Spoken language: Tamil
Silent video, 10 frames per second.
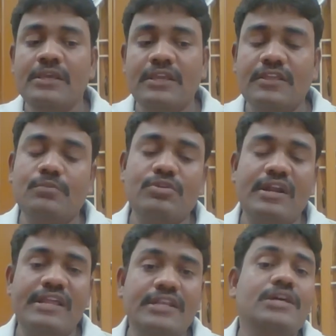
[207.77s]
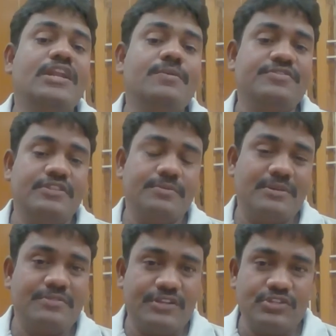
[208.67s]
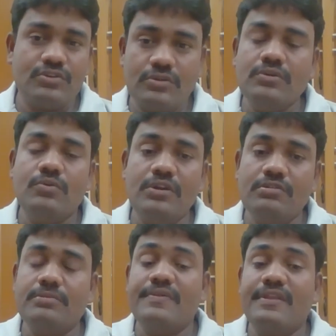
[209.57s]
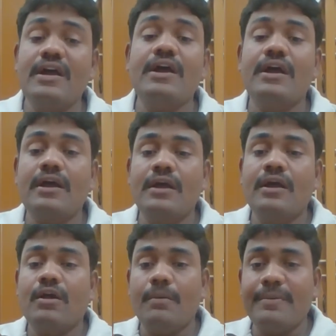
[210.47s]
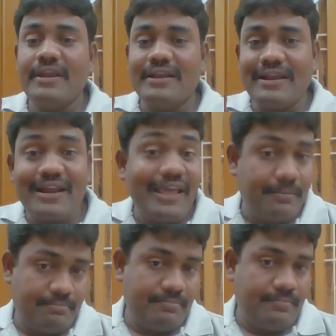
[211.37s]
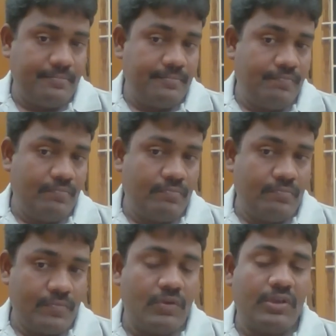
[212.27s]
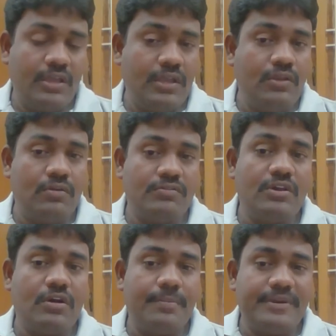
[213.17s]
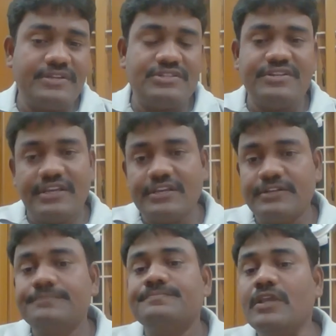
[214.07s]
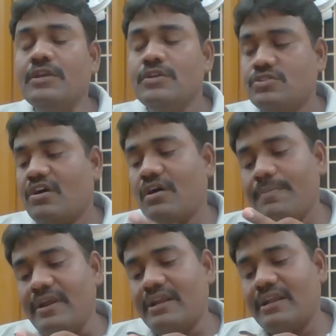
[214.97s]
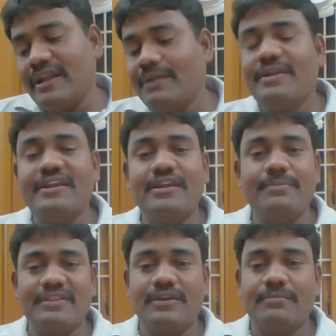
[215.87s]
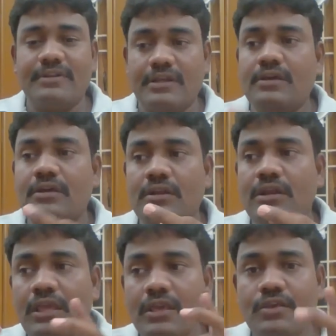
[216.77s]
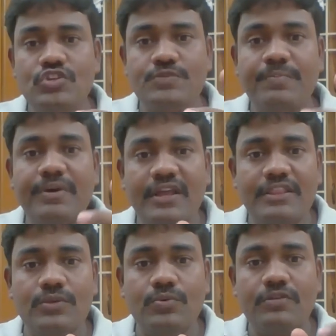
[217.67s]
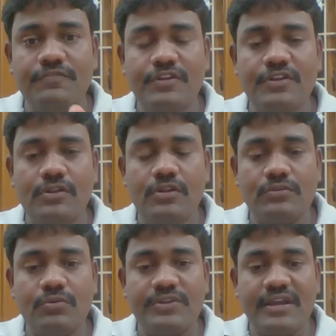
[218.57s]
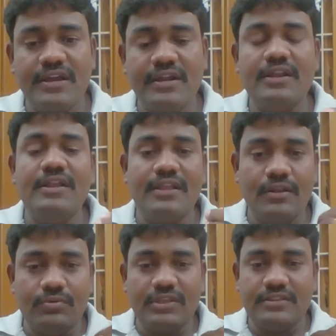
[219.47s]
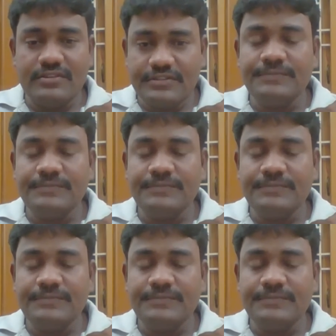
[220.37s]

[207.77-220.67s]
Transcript: இதுக்கு முன்னால் இன்னும் ரெண்டு விஷயத்தை நம்ம தெரிஞ்சுக்கணும் ஒன்று வந்து பார்த்தீங்கன்னா காப்பிரைட் கிளைம் ஓகே இன்னொன்று வந்து காப்பிரைட் ஸ்ட்ரைக் ஸோ காப்பிரேட் கிளைம்னு என்னென்னு பார்த்தீங்க அப்படின்னா நீங்கள் யூஸ் பண்ண அந்த ஒரு வீடியோவில் இருக்கக்கூடிய கண்டென்ட் என்னுடையது